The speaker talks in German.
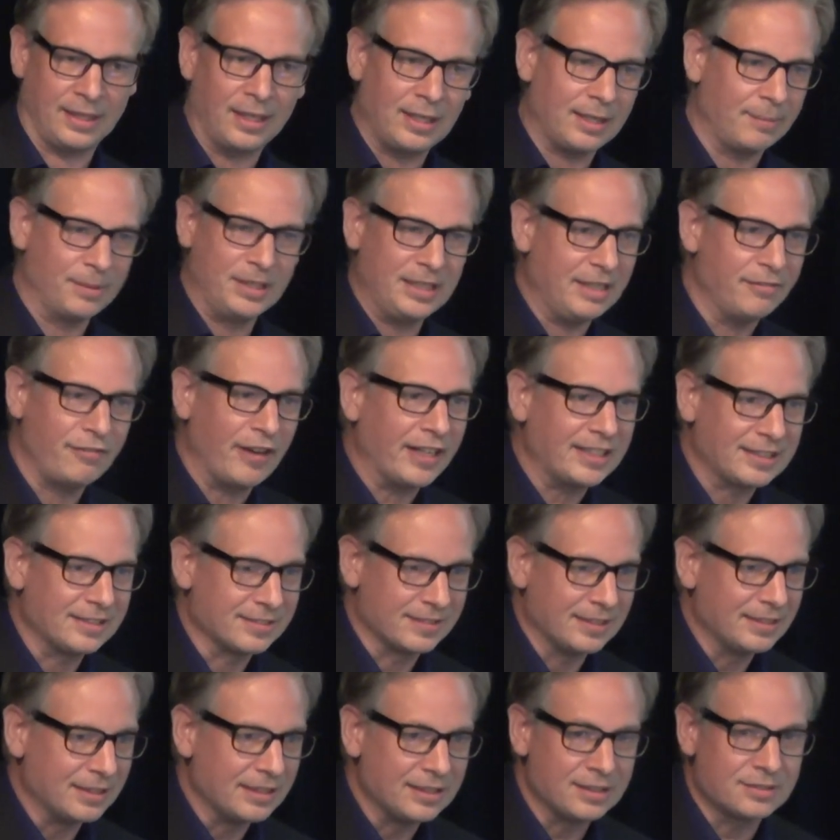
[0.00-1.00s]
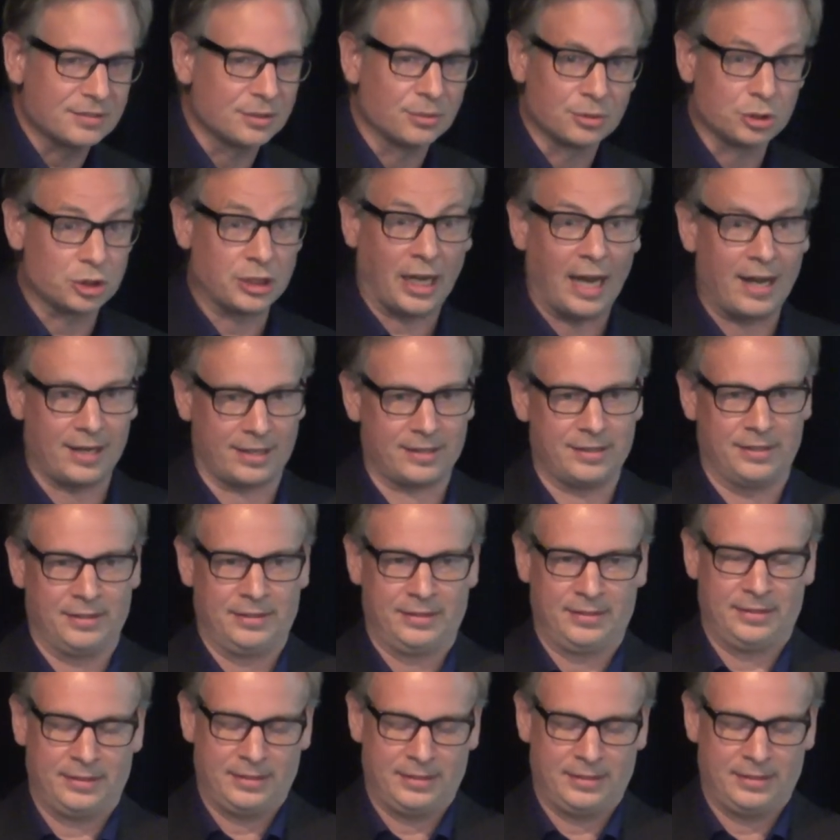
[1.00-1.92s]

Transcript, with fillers: Ja. Aber die Effekte sind nicht so stark.